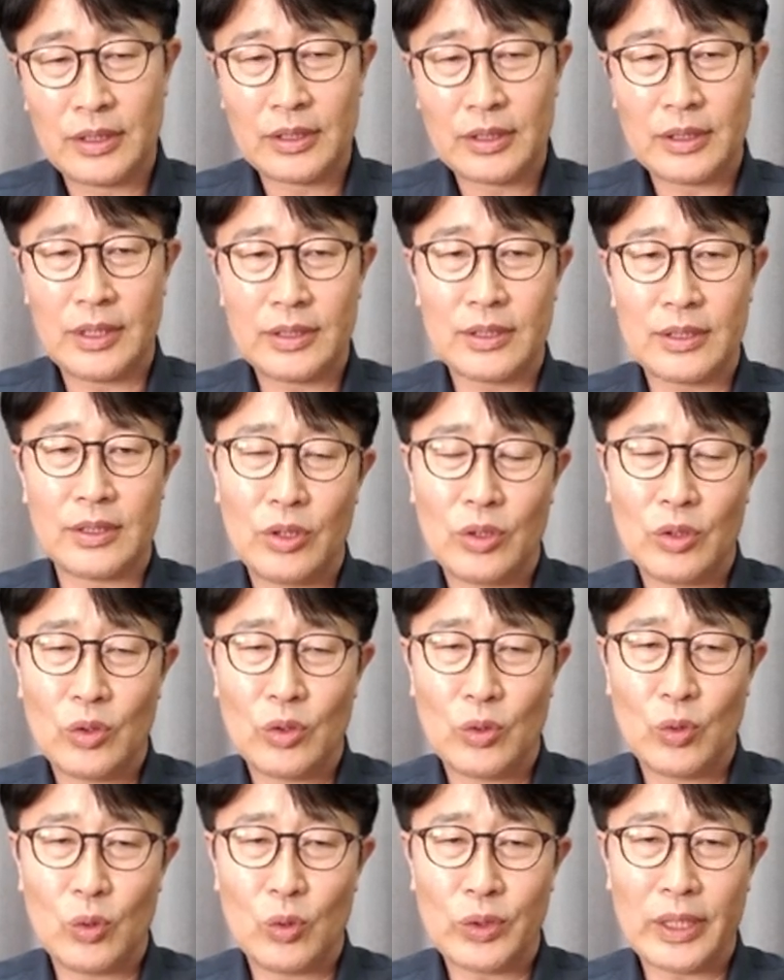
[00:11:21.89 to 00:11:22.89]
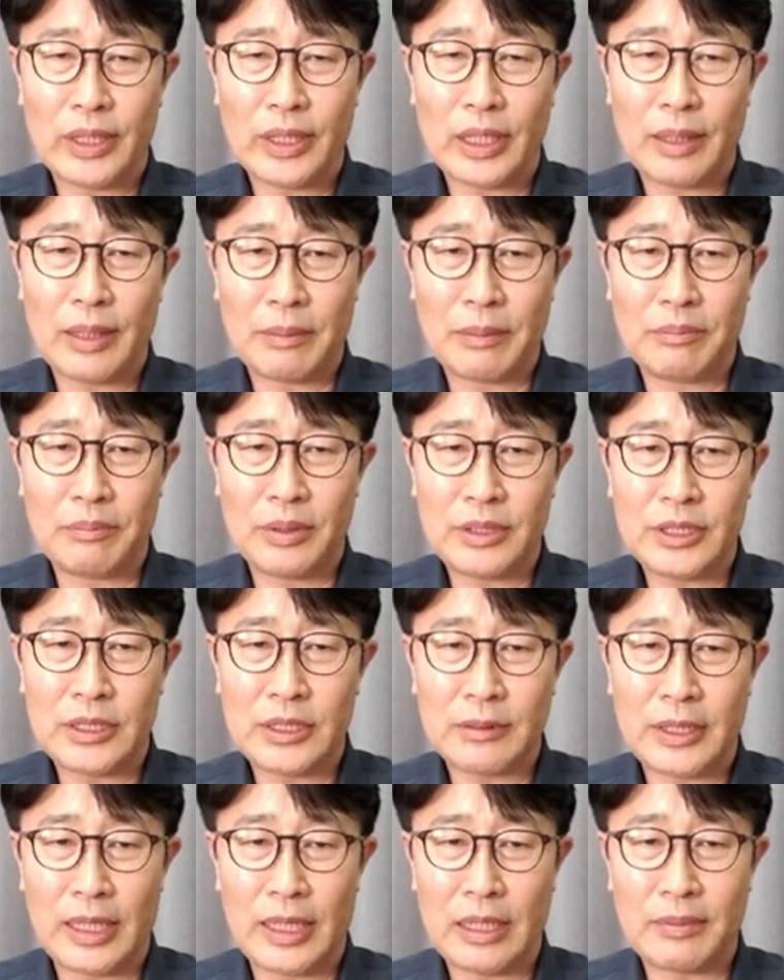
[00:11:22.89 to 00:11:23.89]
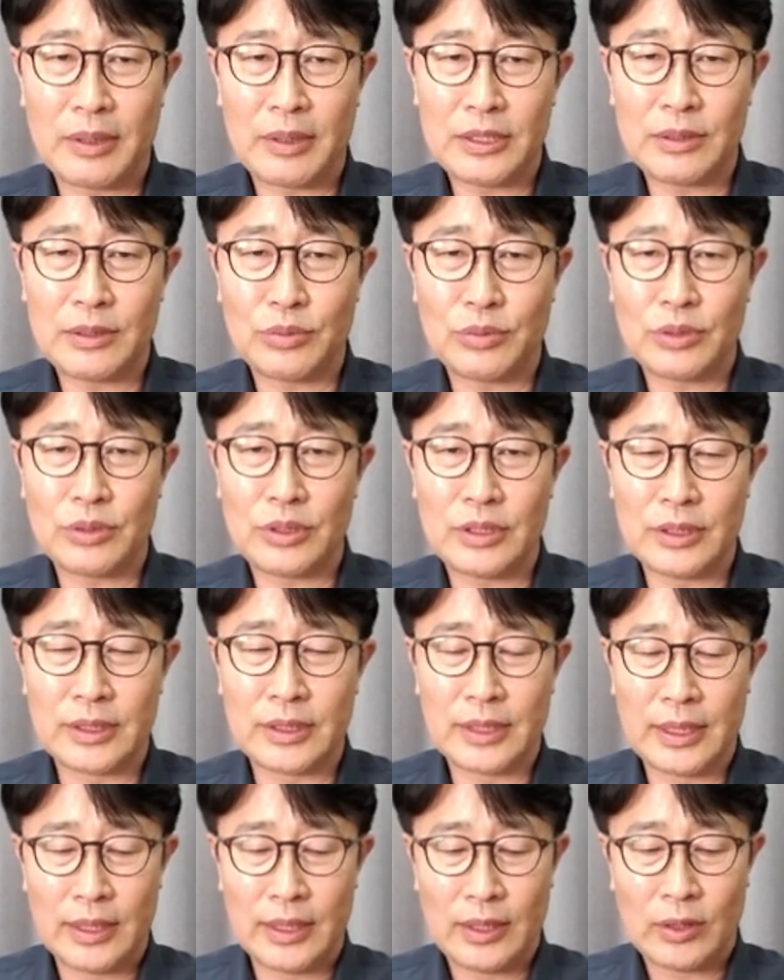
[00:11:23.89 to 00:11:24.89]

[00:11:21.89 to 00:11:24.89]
그래서 5단계 멤버십 가입하신 분들은